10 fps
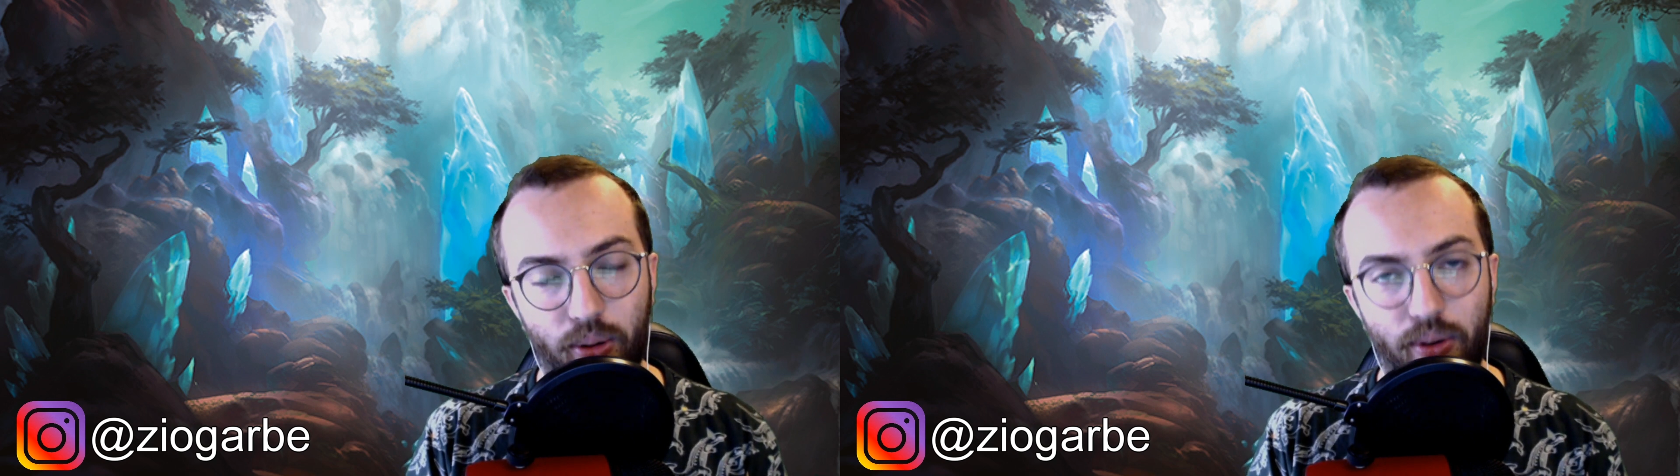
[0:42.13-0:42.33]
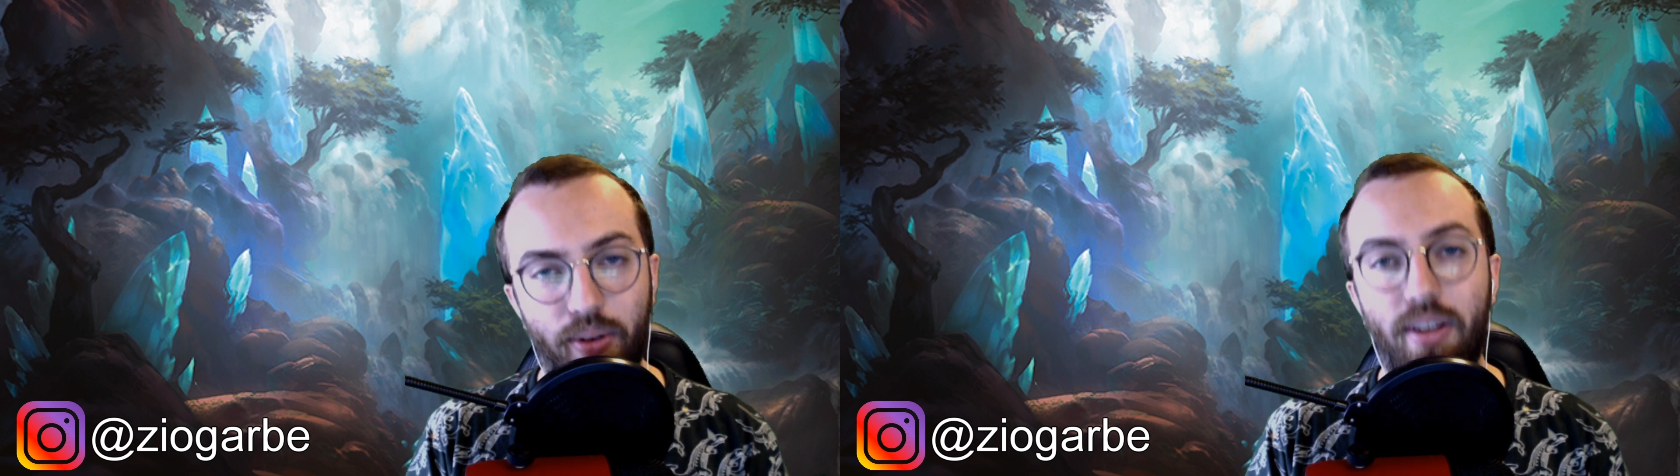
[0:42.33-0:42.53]

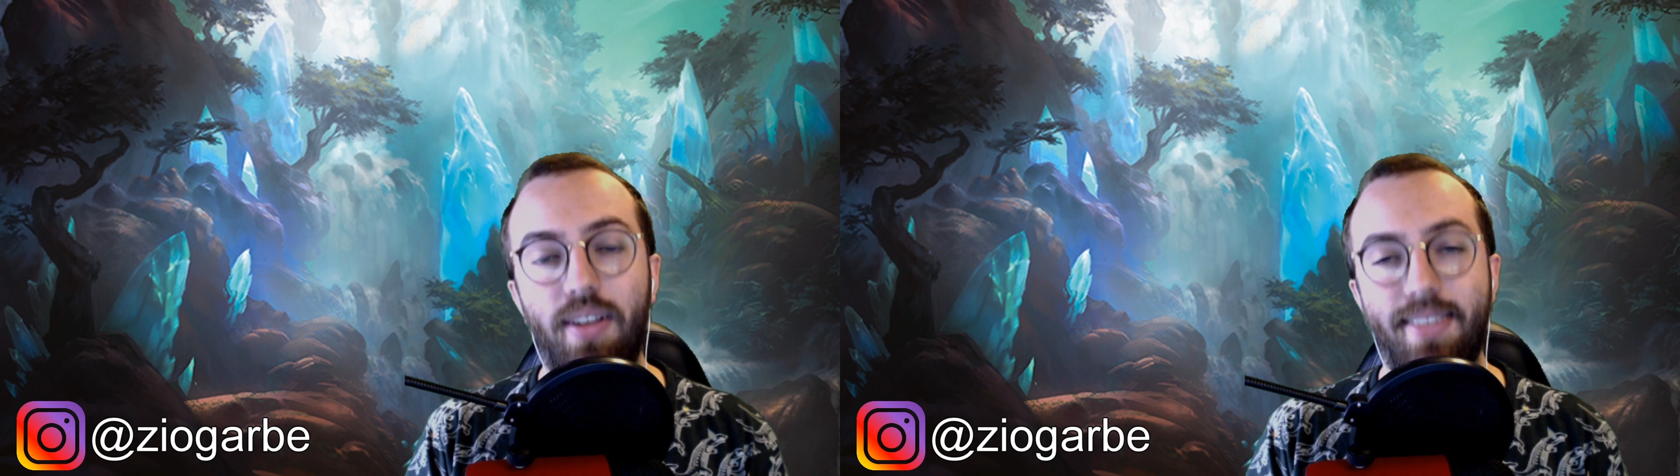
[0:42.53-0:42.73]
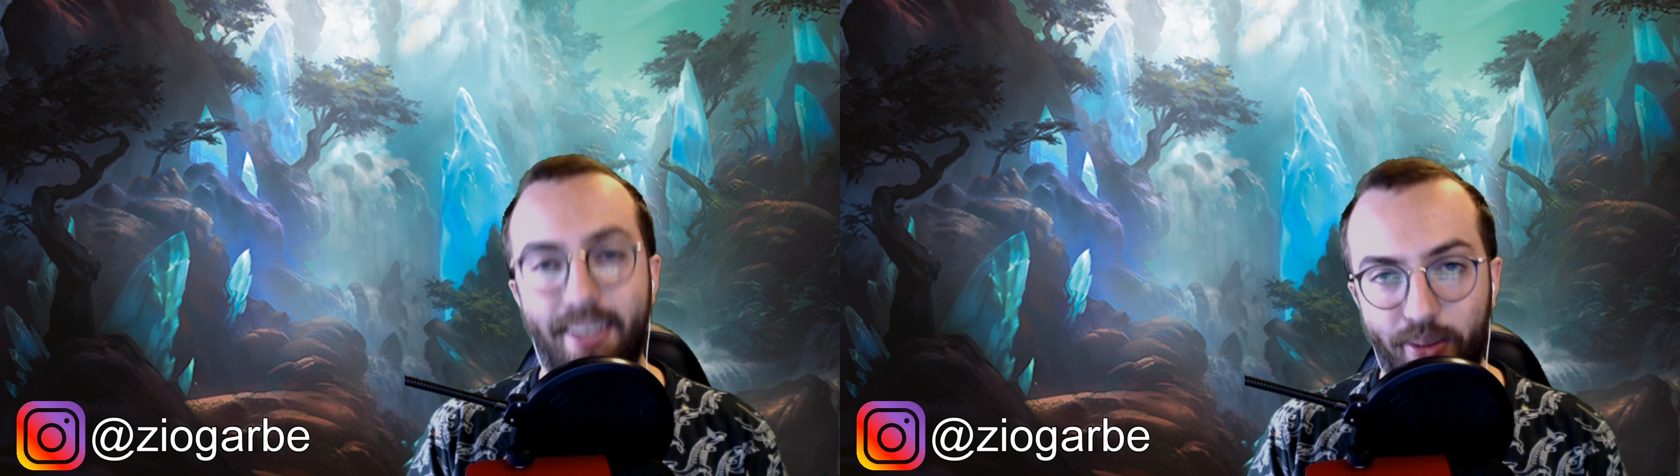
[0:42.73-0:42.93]
con i
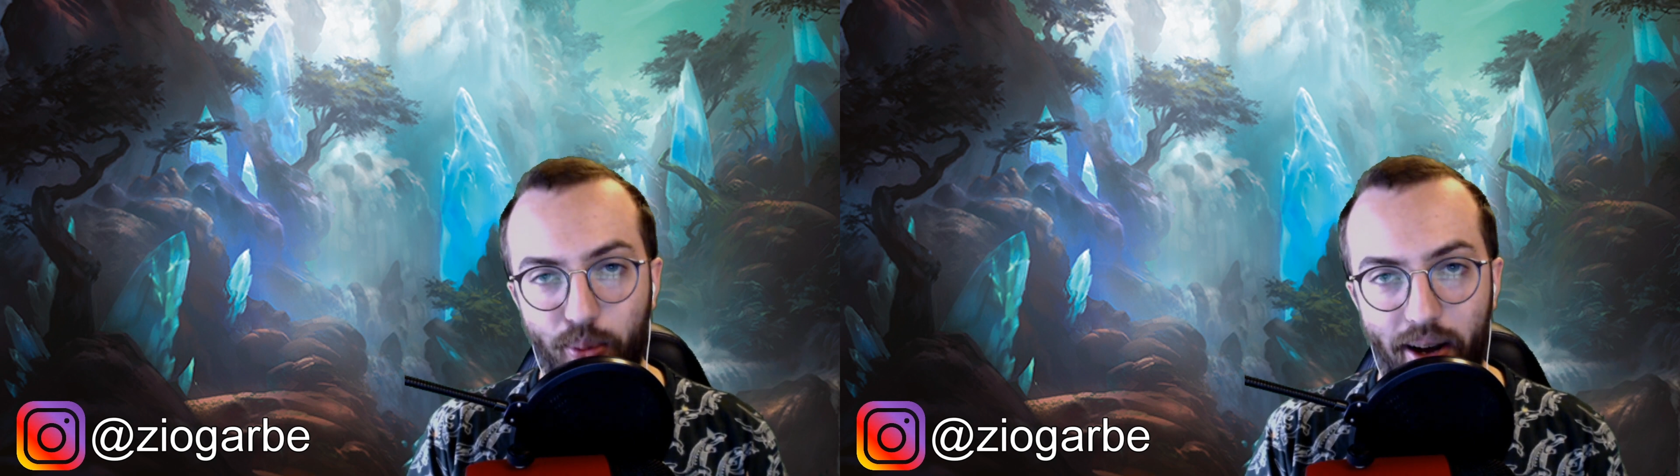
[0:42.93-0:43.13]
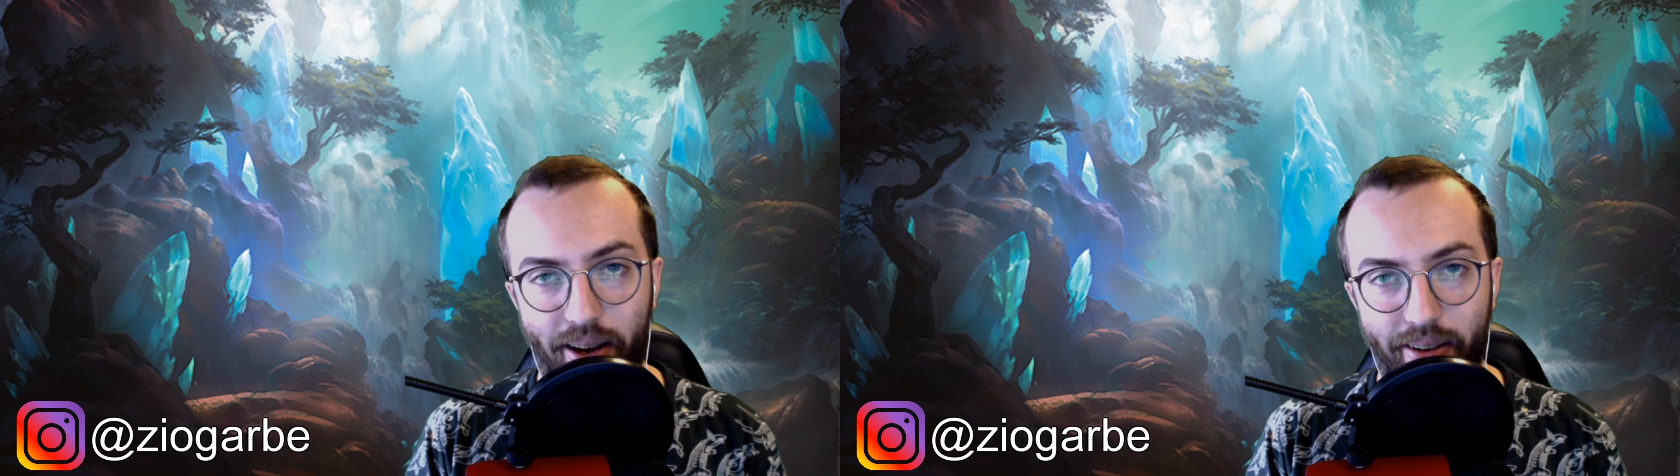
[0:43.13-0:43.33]

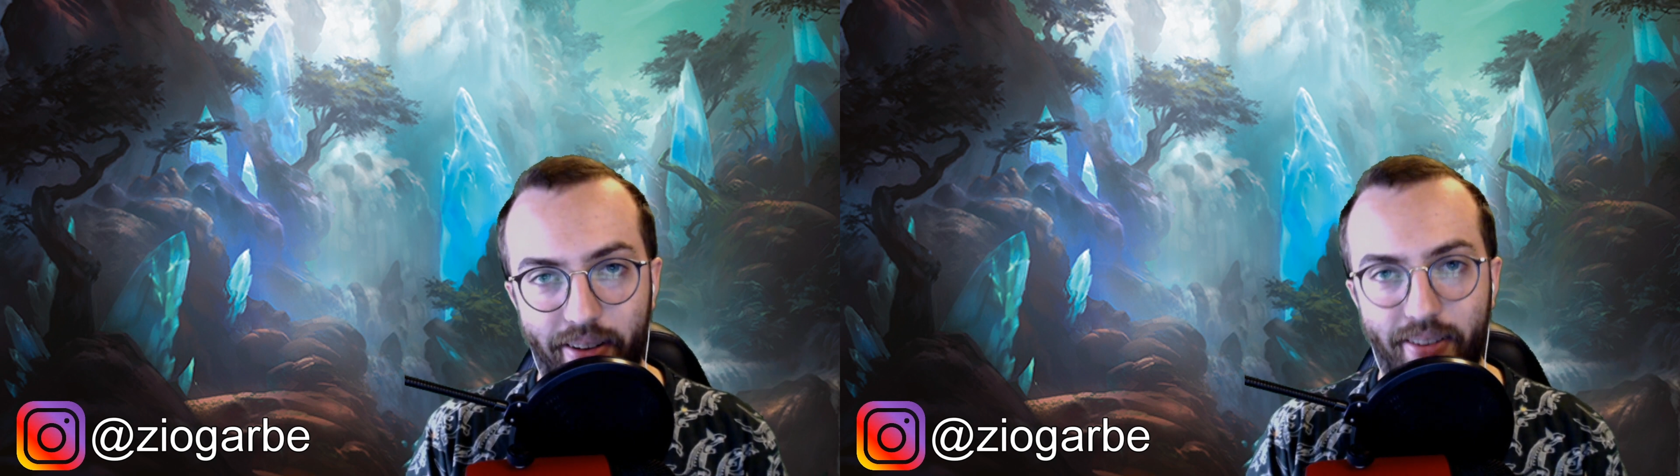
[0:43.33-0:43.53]
santuari.